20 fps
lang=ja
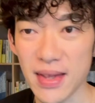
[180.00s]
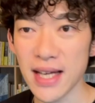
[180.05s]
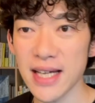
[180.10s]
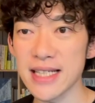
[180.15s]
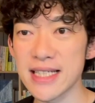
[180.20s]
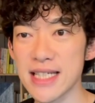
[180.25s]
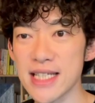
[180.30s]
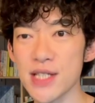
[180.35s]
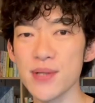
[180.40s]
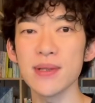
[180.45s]
え、
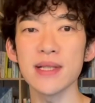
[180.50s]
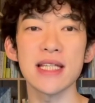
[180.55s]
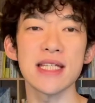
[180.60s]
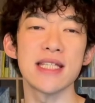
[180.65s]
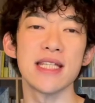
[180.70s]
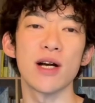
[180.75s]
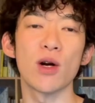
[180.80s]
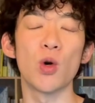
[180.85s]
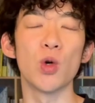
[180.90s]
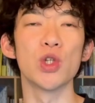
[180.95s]
実はです
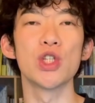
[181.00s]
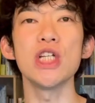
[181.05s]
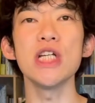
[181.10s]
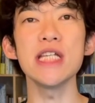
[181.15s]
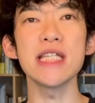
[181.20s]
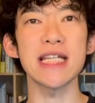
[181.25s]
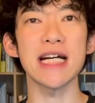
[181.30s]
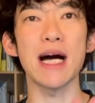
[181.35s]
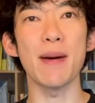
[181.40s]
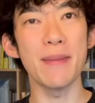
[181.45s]
ね、個人
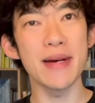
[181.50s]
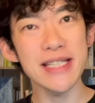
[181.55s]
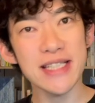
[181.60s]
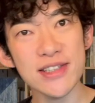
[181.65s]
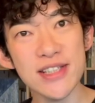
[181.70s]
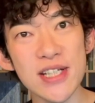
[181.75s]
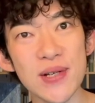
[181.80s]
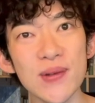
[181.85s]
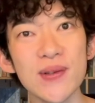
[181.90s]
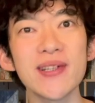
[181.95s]
差がめちゃ
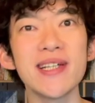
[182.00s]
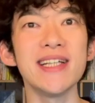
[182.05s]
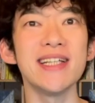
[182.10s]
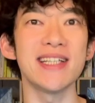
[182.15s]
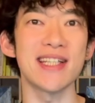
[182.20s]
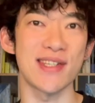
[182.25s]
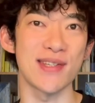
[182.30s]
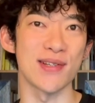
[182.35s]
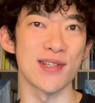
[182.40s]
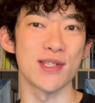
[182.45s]
くちゃ大きいん
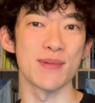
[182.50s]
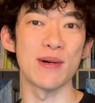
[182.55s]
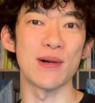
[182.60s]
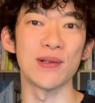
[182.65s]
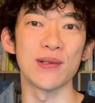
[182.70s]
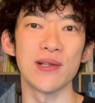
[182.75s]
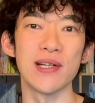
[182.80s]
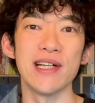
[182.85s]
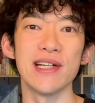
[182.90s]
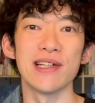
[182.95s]
ですよ、
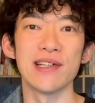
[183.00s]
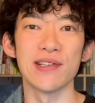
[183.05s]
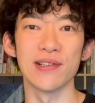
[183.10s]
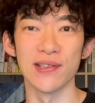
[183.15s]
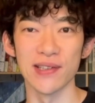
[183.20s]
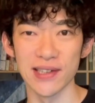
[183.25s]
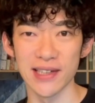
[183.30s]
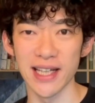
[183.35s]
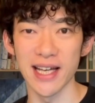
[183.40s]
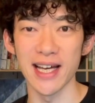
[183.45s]
スマホの影
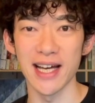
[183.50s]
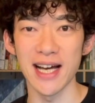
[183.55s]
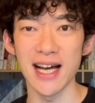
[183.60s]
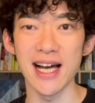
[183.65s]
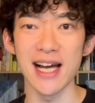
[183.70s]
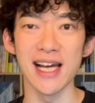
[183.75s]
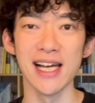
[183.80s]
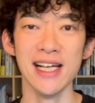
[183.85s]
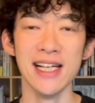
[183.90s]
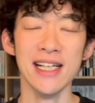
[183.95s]
響って。
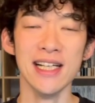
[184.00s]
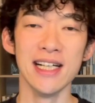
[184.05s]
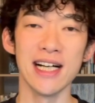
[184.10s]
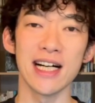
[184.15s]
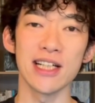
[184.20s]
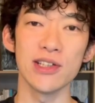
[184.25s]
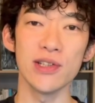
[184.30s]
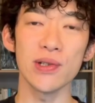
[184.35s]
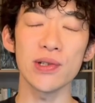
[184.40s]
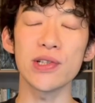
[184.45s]
はい。
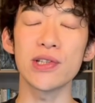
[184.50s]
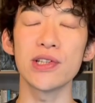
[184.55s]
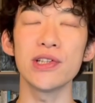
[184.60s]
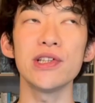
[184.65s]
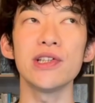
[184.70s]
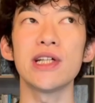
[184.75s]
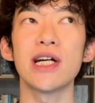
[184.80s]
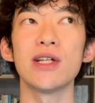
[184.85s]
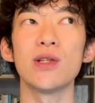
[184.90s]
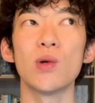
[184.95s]
あの、よ
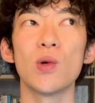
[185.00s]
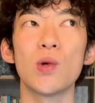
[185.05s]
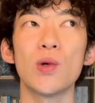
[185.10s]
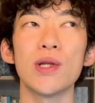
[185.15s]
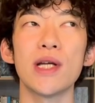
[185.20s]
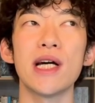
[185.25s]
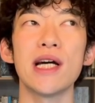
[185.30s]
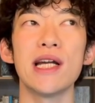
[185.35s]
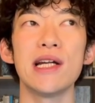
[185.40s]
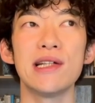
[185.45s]
く、あの、行
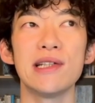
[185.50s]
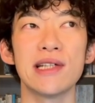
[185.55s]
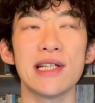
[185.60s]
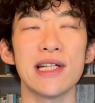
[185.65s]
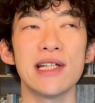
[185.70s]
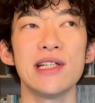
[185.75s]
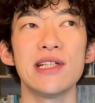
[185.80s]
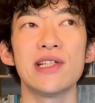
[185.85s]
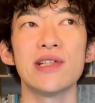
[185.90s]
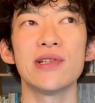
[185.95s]
われる
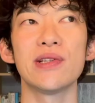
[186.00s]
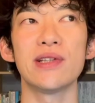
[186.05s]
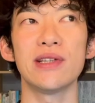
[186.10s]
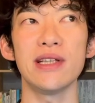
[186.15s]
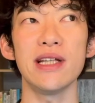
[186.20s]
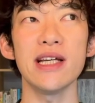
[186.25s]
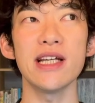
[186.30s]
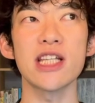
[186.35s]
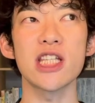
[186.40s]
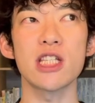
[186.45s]
研究っ
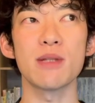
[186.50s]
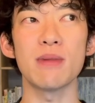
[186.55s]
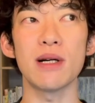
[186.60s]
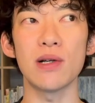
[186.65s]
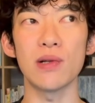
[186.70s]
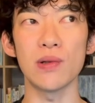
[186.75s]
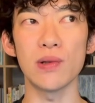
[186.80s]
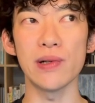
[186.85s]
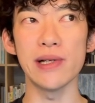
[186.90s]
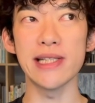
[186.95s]
て、
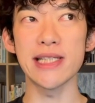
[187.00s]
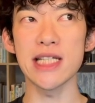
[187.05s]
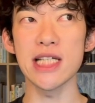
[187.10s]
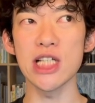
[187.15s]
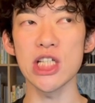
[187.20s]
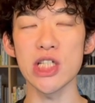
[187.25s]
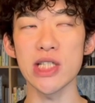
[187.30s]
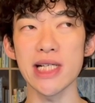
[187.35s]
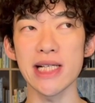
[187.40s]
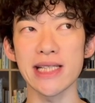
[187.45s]
スマホを1
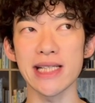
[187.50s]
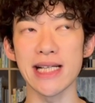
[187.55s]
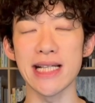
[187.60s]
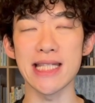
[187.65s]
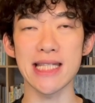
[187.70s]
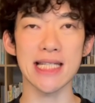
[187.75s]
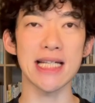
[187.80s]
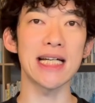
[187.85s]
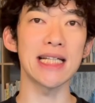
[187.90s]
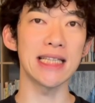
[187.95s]
日の間に
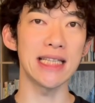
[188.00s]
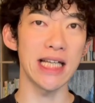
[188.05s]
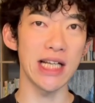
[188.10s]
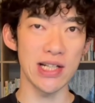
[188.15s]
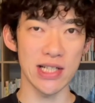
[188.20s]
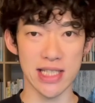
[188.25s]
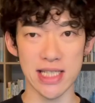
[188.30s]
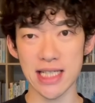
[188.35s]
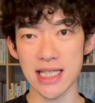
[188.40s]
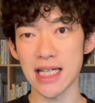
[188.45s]
使ってい
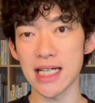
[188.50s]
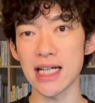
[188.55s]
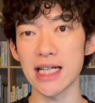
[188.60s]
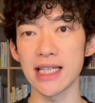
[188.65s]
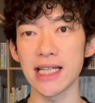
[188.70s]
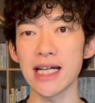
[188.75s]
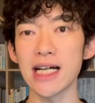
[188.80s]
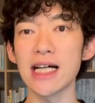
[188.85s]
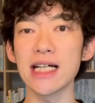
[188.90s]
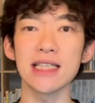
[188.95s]
る時間が
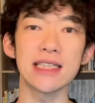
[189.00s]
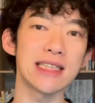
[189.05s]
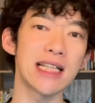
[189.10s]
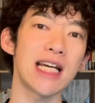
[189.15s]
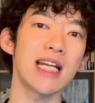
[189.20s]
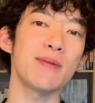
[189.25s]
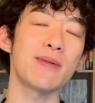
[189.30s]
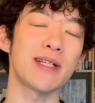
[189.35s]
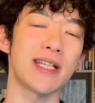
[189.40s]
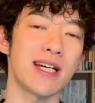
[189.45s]
長くな
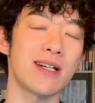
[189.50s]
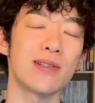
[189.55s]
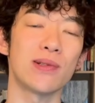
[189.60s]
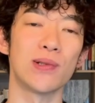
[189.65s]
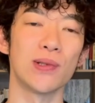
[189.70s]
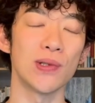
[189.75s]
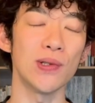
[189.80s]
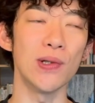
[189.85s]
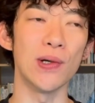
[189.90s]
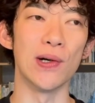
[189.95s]
ればなる
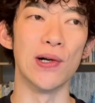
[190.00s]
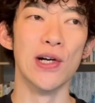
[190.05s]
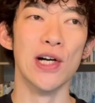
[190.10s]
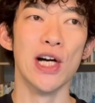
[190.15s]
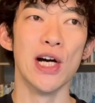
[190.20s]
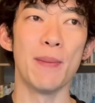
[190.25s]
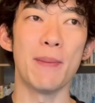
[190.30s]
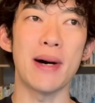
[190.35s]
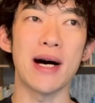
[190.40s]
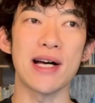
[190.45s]
ほど、
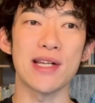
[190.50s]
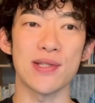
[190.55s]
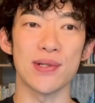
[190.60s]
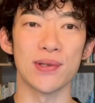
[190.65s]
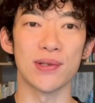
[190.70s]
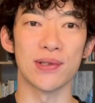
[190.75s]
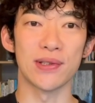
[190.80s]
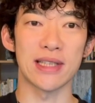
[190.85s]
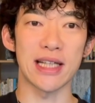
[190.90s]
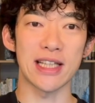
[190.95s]
まあ、そ
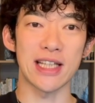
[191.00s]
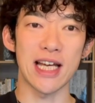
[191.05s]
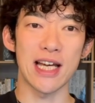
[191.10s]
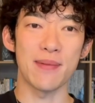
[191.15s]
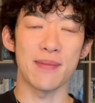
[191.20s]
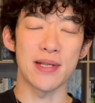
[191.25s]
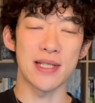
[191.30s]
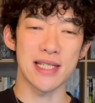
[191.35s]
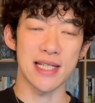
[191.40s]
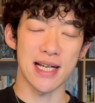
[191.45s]
の、例え
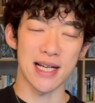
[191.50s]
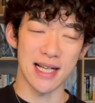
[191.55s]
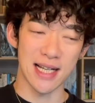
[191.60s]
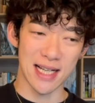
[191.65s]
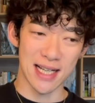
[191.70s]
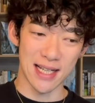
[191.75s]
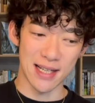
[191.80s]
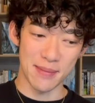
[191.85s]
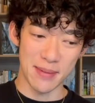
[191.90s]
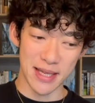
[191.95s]
ば
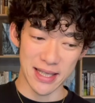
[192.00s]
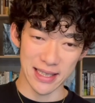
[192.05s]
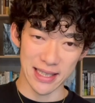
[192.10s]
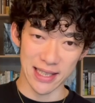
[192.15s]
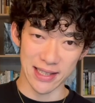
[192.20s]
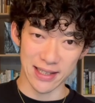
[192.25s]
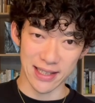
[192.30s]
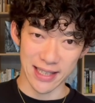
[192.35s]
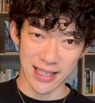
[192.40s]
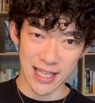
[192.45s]
じゃあ、
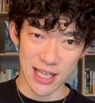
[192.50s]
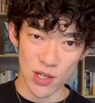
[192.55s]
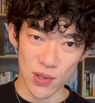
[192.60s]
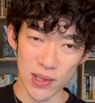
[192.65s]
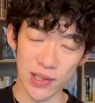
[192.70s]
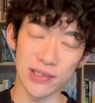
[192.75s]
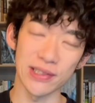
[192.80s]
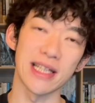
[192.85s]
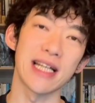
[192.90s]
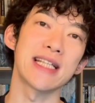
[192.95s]
メンタルがね、
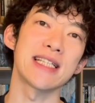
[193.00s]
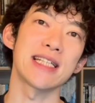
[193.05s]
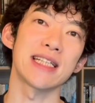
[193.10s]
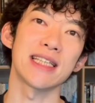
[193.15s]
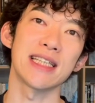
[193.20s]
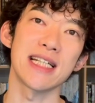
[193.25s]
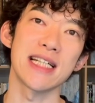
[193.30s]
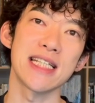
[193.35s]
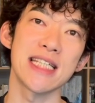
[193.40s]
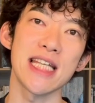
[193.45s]
弱くなっちゃっ
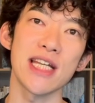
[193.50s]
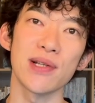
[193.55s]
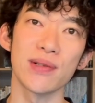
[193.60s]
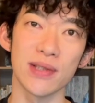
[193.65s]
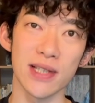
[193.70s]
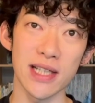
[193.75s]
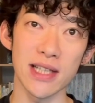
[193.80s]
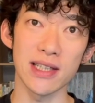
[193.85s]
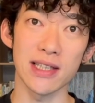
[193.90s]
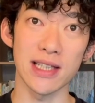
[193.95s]
たりしてるよ
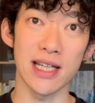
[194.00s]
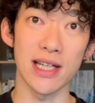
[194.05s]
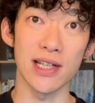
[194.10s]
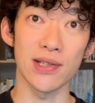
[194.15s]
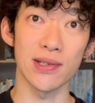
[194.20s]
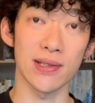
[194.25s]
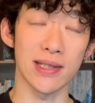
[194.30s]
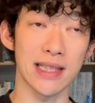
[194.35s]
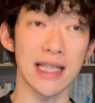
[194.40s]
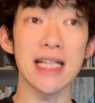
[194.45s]
ねって研究
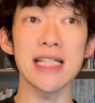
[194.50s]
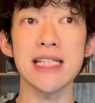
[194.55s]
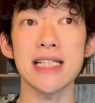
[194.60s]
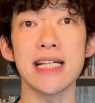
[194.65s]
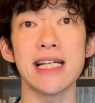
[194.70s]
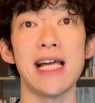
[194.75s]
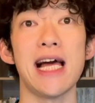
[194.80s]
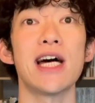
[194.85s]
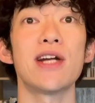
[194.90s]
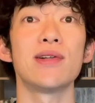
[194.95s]
とか確か
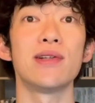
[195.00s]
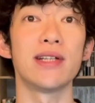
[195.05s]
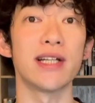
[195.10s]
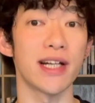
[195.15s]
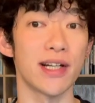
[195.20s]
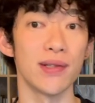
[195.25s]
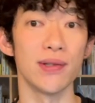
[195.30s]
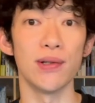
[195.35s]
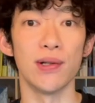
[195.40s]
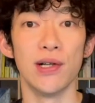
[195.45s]
にあるんだ
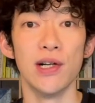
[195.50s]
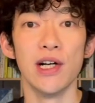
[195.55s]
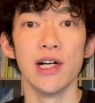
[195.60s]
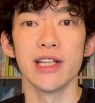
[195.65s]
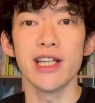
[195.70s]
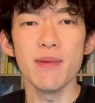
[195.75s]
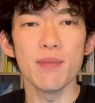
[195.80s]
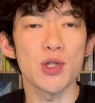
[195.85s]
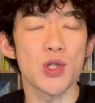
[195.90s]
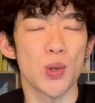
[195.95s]
けど、
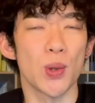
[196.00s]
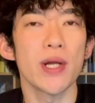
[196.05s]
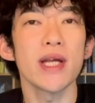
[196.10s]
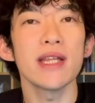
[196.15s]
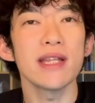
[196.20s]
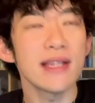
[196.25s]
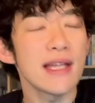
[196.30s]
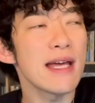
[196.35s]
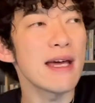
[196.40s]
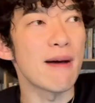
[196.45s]
でもそれっ
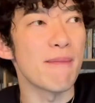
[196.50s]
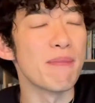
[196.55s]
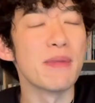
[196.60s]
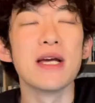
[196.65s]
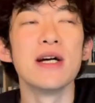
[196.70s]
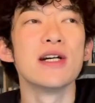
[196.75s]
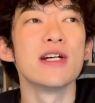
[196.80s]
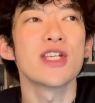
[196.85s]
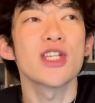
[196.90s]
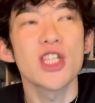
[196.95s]
て、
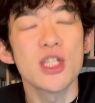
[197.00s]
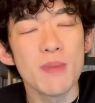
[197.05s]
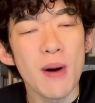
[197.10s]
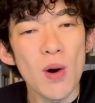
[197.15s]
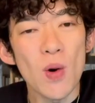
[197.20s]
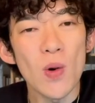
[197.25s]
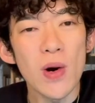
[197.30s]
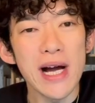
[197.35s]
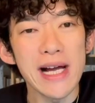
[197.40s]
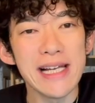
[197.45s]

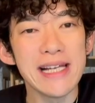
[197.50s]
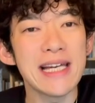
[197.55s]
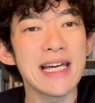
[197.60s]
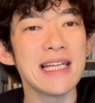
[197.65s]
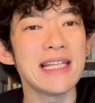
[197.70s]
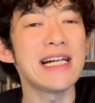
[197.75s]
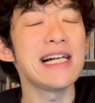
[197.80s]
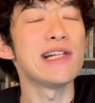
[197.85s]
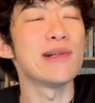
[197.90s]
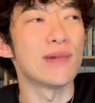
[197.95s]
スマホがいけ
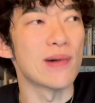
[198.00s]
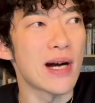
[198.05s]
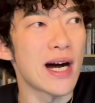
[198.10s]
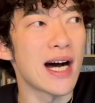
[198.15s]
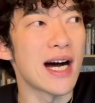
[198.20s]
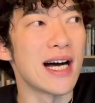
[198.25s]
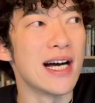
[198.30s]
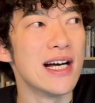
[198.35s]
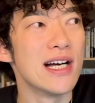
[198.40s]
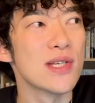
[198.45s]
ないの
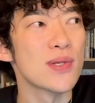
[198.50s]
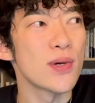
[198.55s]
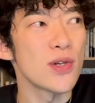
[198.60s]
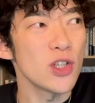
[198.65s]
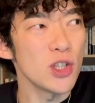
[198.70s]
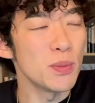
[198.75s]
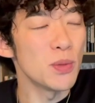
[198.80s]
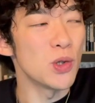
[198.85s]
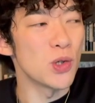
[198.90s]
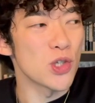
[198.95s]
か、それ
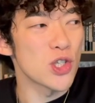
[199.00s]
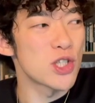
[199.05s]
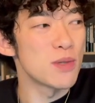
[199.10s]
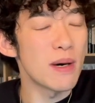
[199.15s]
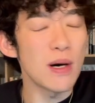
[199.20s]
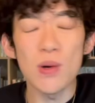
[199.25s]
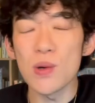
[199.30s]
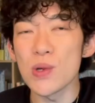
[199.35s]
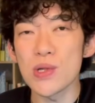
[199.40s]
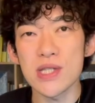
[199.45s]
とも、
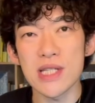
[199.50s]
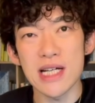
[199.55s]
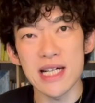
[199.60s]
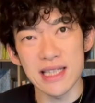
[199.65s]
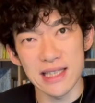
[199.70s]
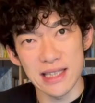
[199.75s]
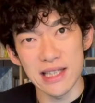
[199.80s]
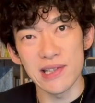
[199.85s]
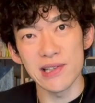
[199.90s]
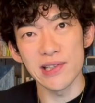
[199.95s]
スマホを
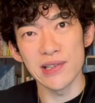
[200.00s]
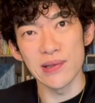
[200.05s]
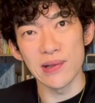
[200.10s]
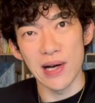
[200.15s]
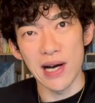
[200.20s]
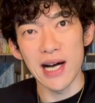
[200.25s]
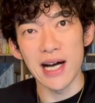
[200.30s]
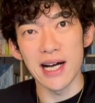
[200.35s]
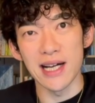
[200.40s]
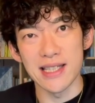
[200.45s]
触ってる人
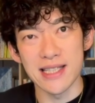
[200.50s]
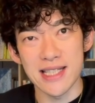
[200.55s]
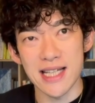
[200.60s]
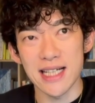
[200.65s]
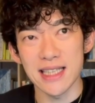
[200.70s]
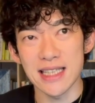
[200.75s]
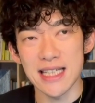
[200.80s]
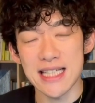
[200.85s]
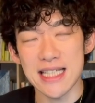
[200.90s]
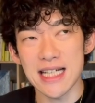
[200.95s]
が、
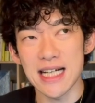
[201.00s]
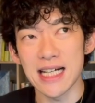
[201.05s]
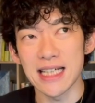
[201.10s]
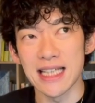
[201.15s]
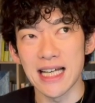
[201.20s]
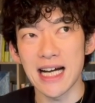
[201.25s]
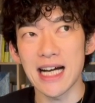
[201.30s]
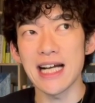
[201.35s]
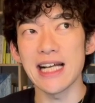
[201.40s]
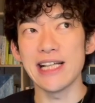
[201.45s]
触ってる時間が
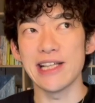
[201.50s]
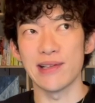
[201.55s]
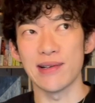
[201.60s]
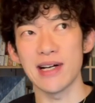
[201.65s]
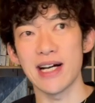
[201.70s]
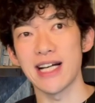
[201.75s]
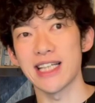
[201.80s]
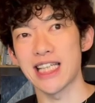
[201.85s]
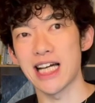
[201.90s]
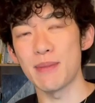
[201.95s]
長い人
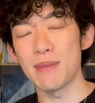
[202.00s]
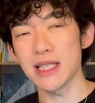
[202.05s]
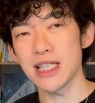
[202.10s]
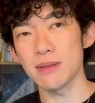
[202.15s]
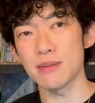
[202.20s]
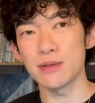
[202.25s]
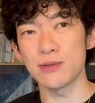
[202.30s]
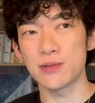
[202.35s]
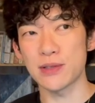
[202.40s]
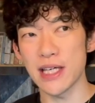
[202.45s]
が、たまた
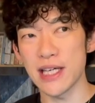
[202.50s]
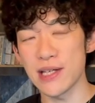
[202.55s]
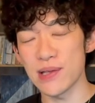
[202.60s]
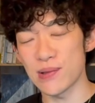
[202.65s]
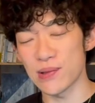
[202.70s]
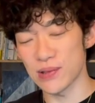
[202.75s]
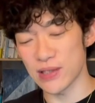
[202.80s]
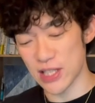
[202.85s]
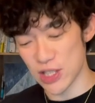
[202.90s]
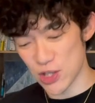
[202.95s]
ま不健康な